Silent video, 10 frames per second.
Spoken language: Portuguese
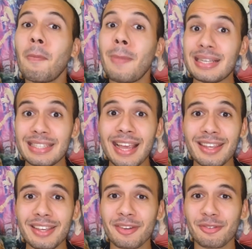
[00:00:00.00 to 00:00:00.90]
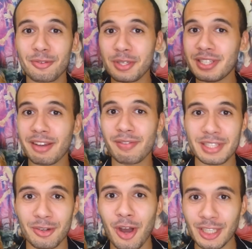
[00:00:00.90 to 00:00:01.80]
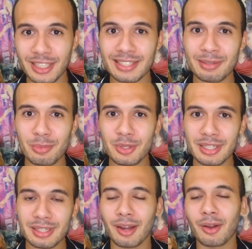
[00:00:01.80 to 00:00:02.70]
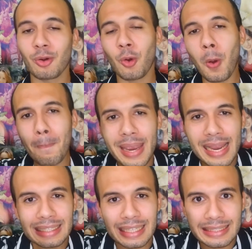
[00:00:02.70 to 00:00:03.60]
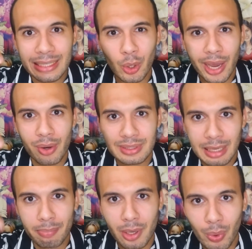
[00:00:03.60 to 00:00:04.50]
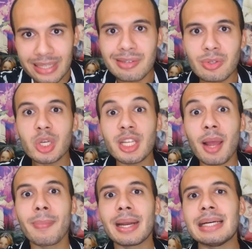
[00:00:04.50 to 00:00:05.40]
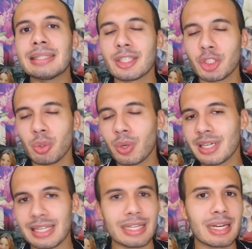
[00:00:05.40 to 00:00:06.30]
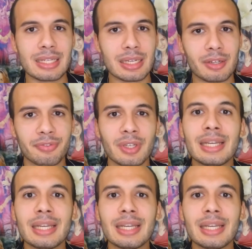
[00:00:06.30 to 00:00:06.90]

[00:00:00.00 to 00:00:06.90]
Mas e aí, você? Você gosta dessa música? Comenta aqui que eu quero saber quais são suas lembranças de Words Are Not Enough.